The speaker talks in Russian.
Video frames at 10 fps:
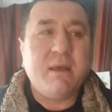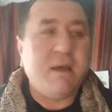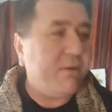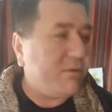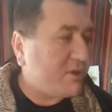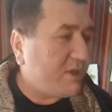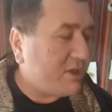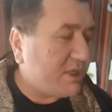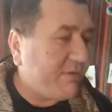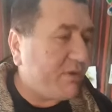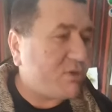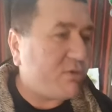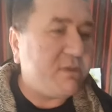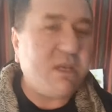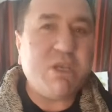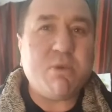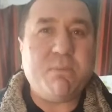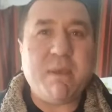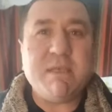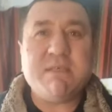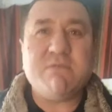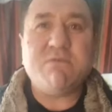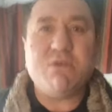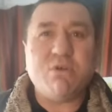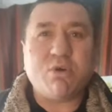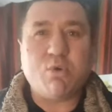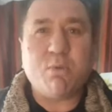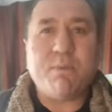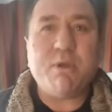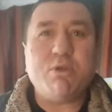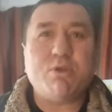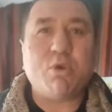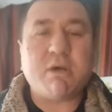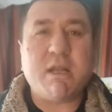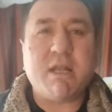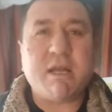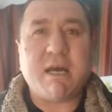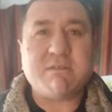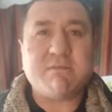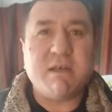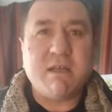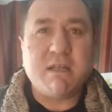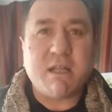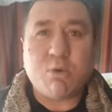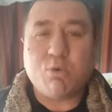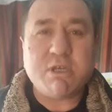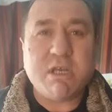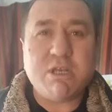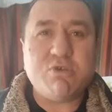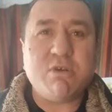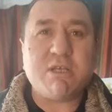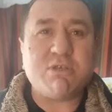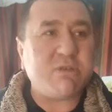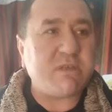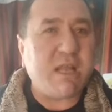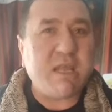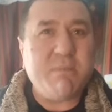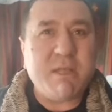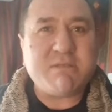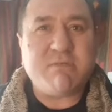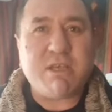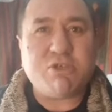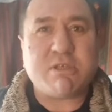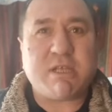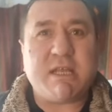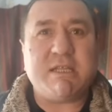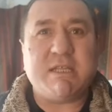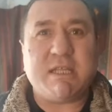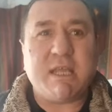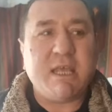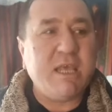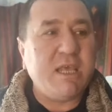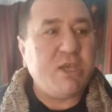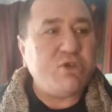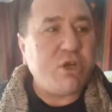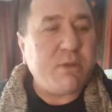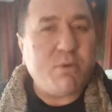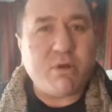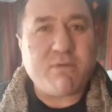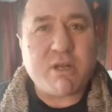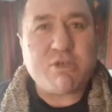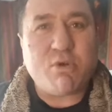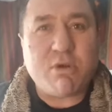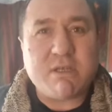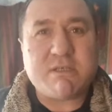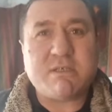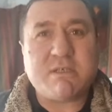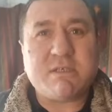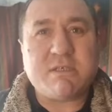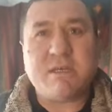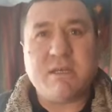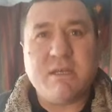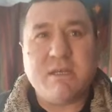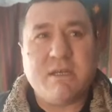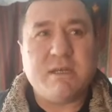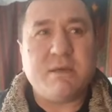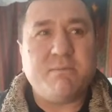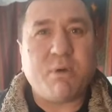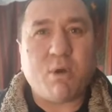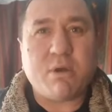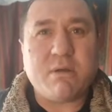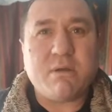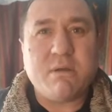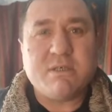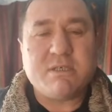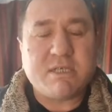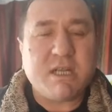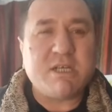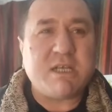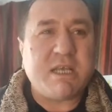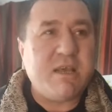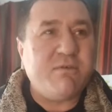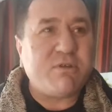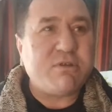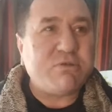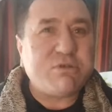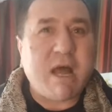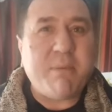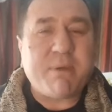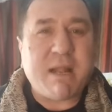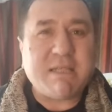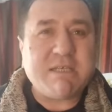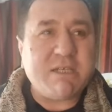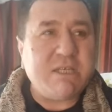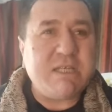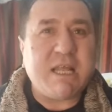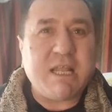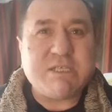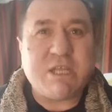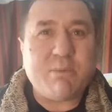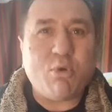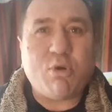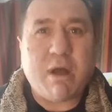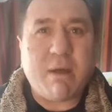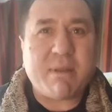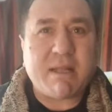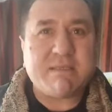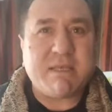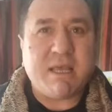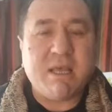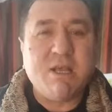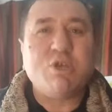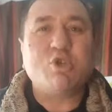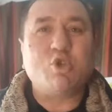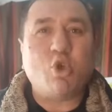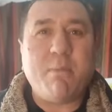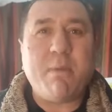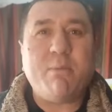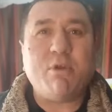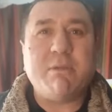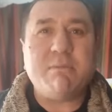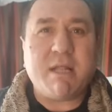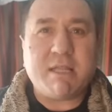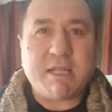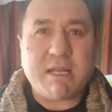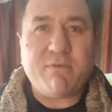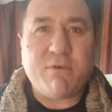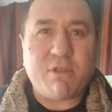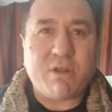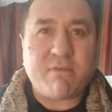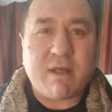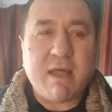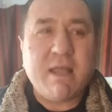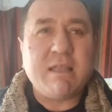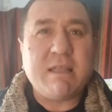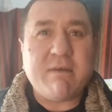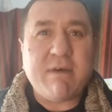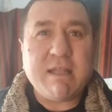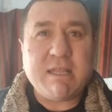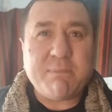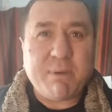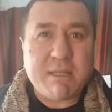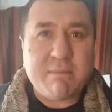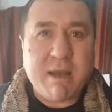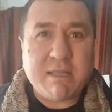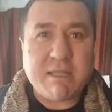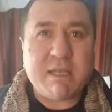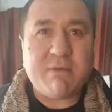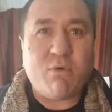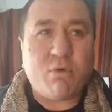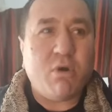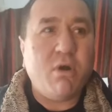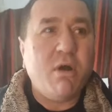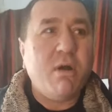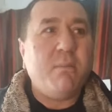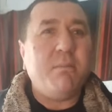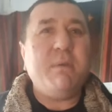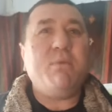а вот женщина говорит, что вся ее пенсия, вся ее группа идет только на лекарства. На кушание ничего не остается. Она имеет своих еще троих детей. Еще ребенок, урожденный с, э, э порож... с грыжей. Вот нужна операция, не делается ребенку операция. Что мы будем делать, Ирина Федоровна? Давайте поднимайте тревогу. Мы